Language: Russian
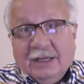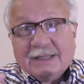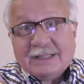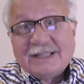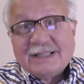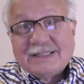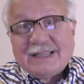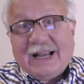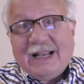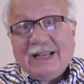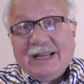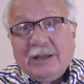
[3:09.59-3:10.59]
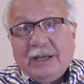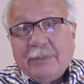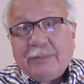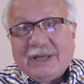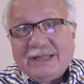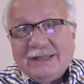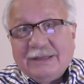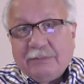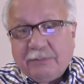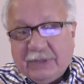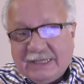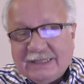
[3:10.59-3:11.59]
социальная
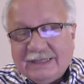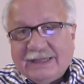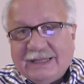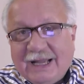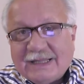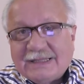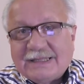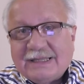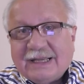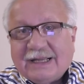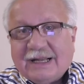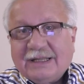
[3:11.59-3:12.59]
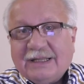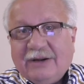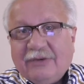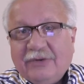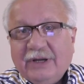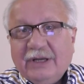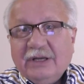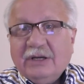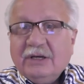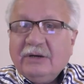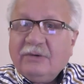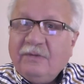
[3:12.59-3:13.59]
репрезентация, когда вы
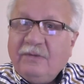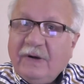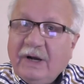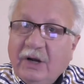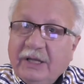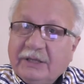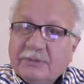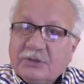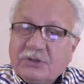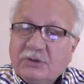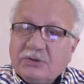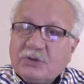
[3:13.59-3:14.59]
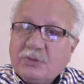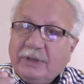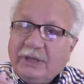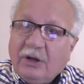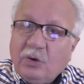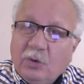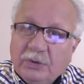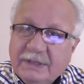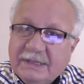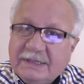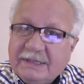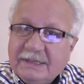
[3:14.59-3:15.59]
в этом социуме
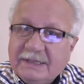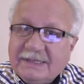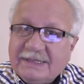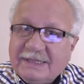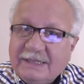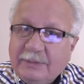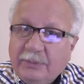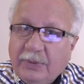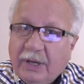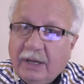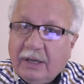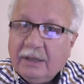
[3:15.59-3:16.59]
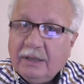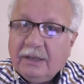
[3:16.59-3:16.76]
находите себя,